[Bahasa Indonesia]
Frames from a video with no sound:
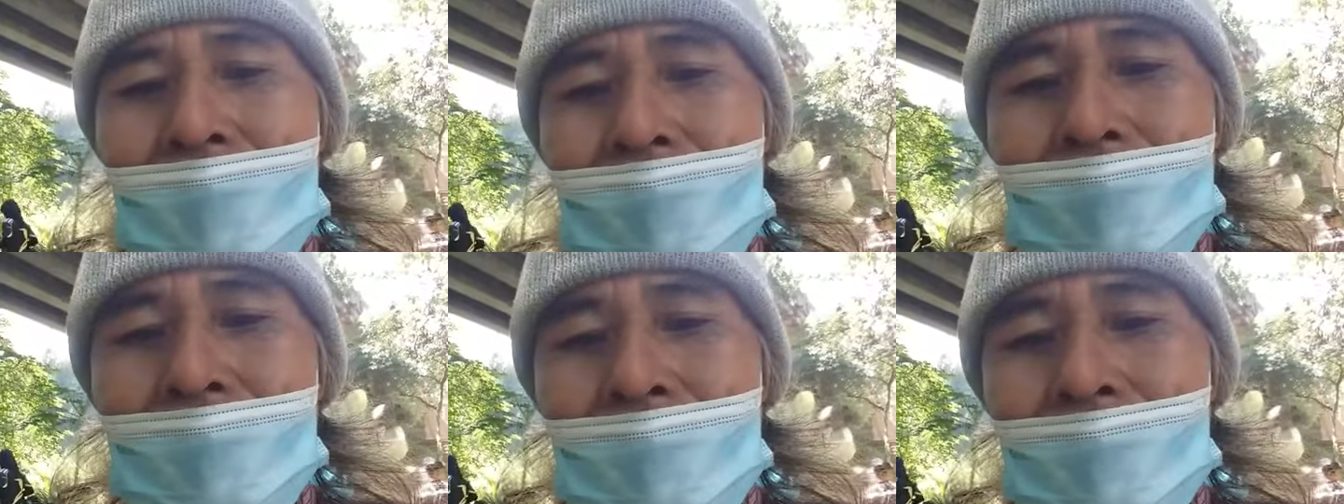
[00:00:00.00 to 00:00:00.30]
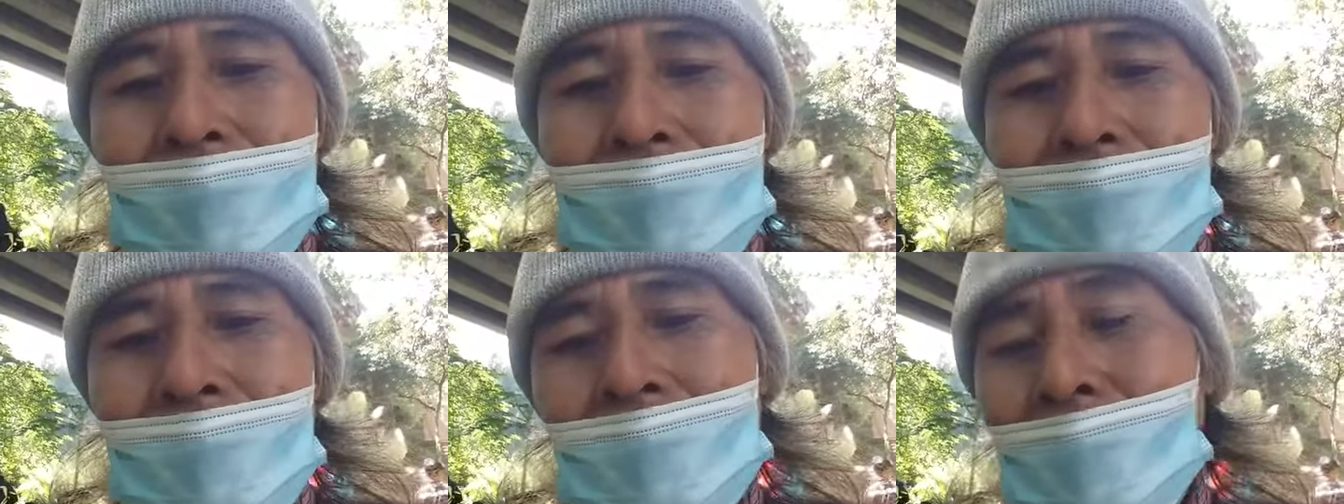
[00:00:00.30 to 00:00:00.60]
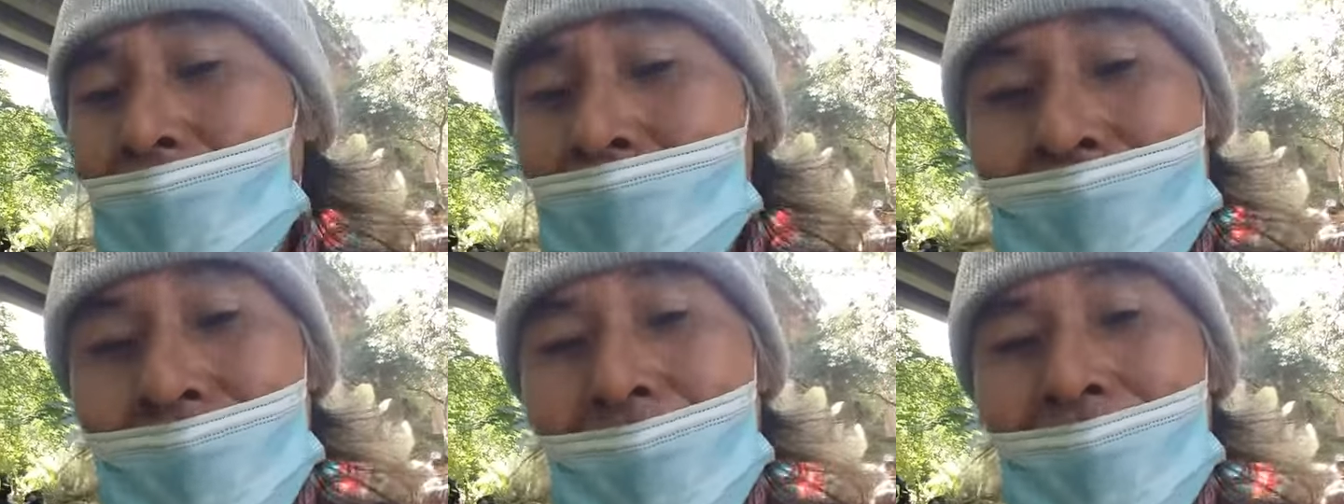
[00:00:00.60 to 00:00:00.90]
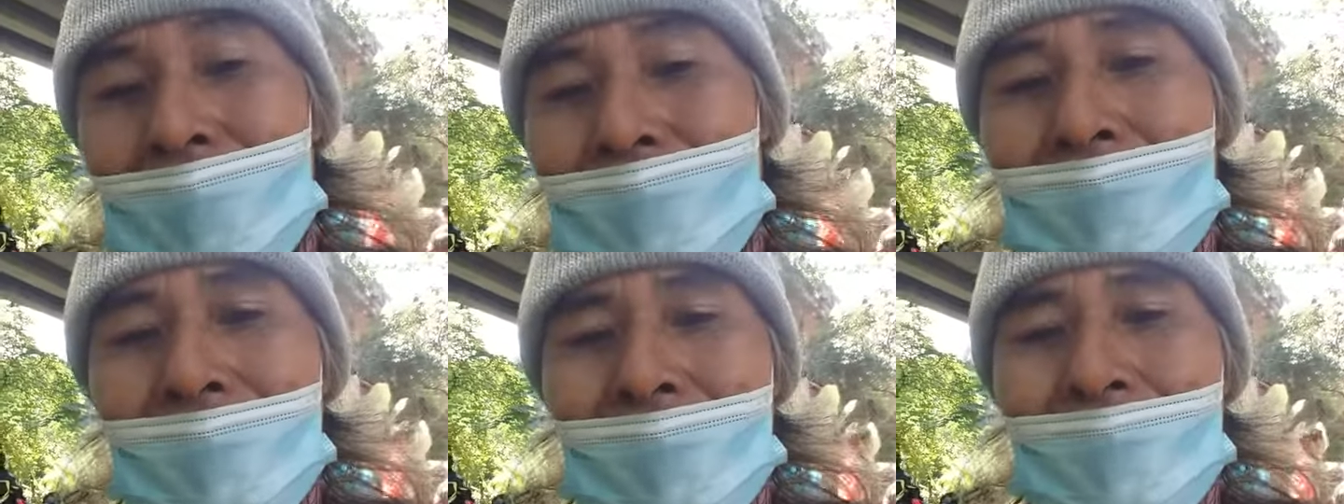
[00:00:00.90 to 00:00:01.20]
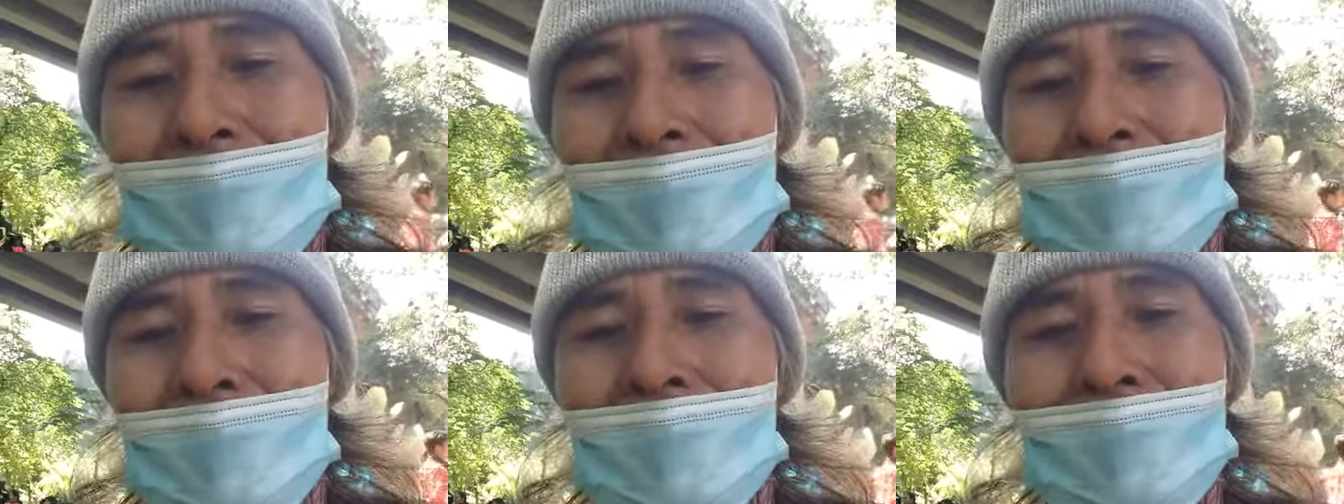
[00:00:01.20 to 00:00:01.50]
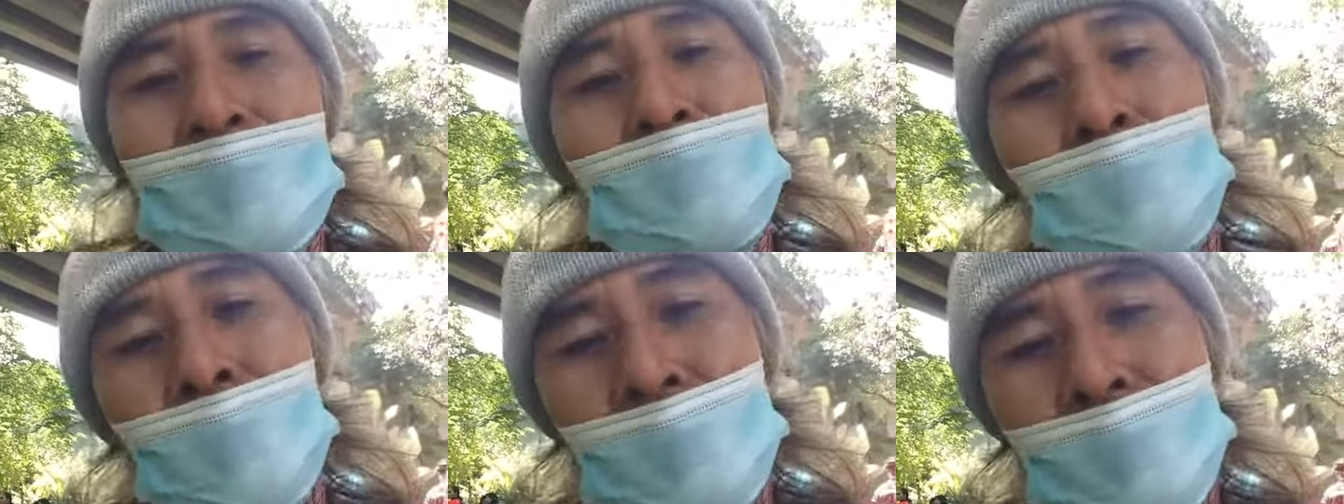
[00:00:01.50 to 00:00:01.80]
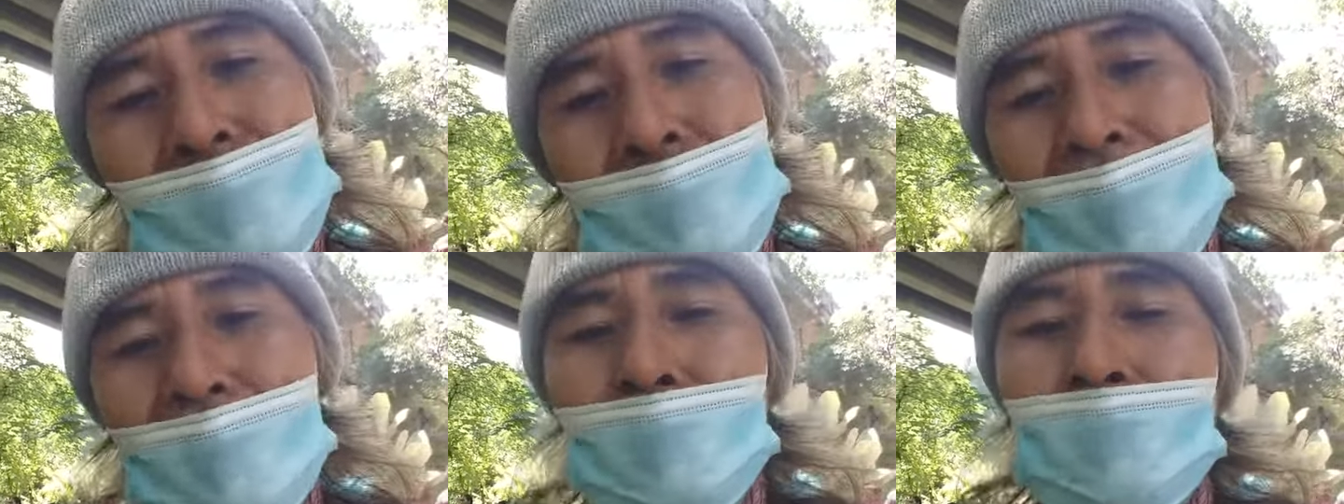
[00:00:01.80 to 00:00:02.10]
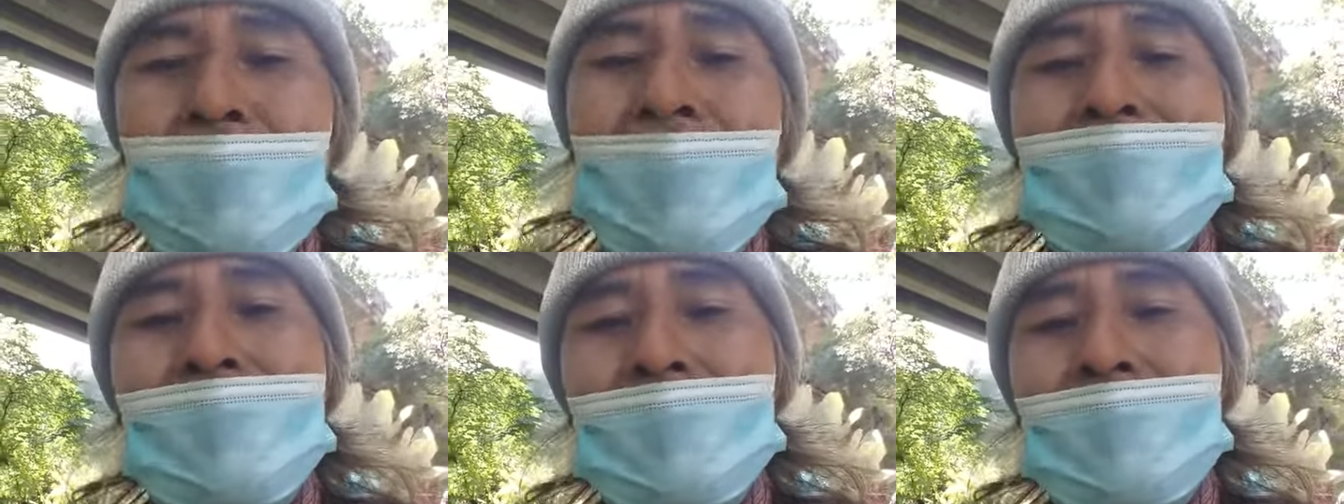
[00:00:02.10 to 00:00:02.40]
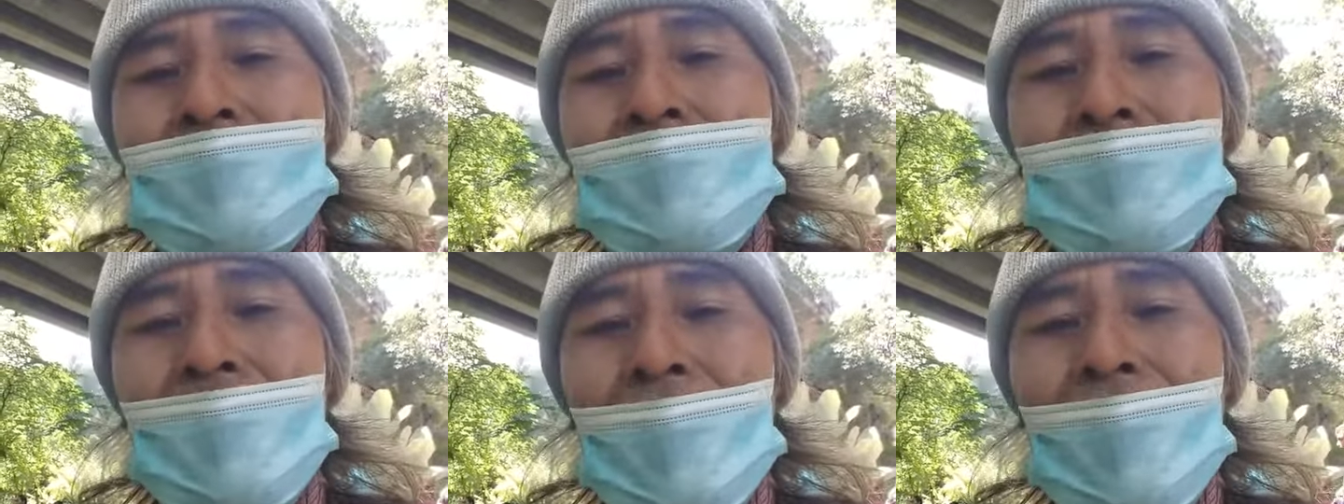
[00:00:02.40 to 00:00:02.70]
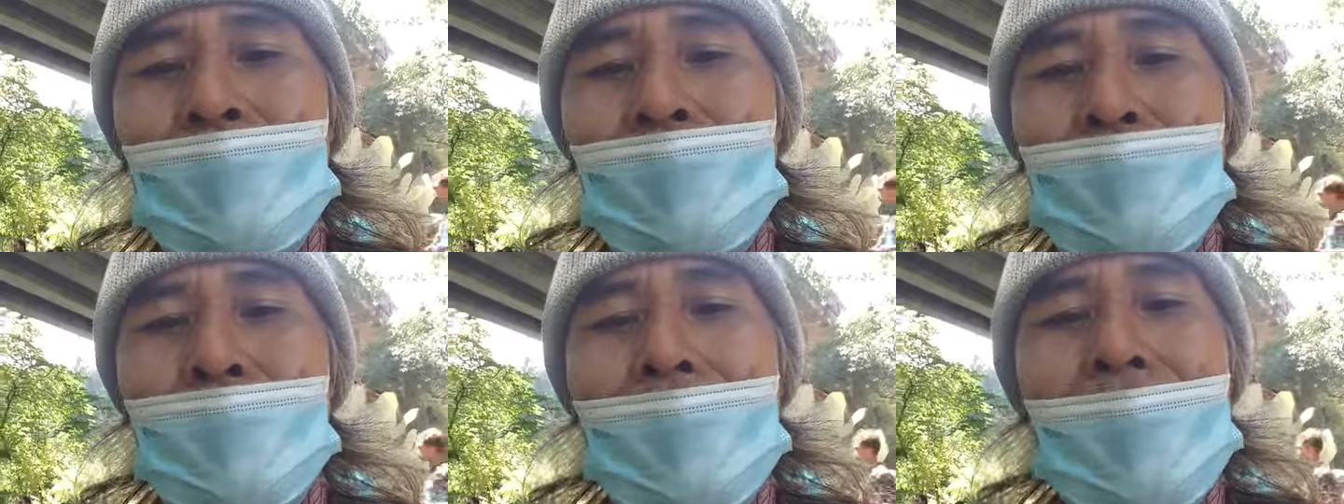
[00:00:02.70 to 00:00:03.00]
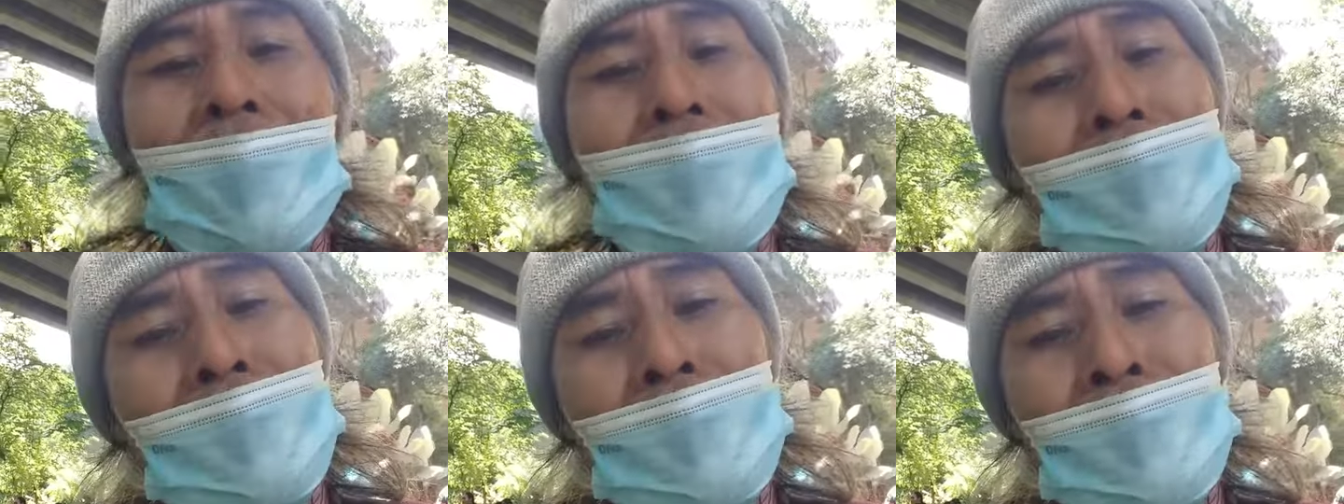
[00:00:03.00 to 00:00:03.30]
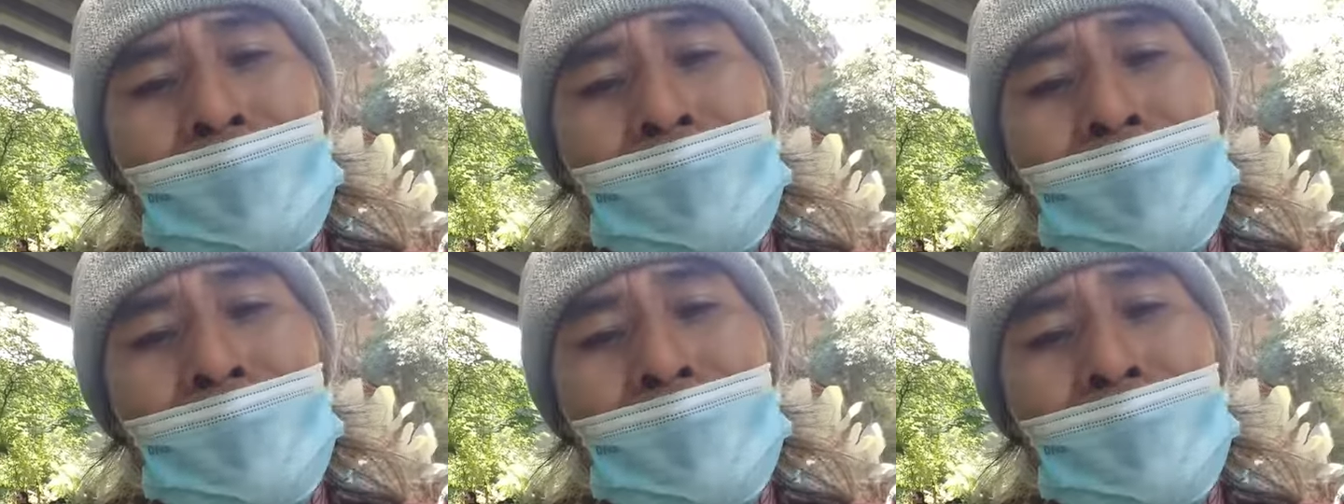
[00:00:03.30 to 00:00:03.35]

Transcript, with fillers: uh, kesehatan Puskesmas Salaman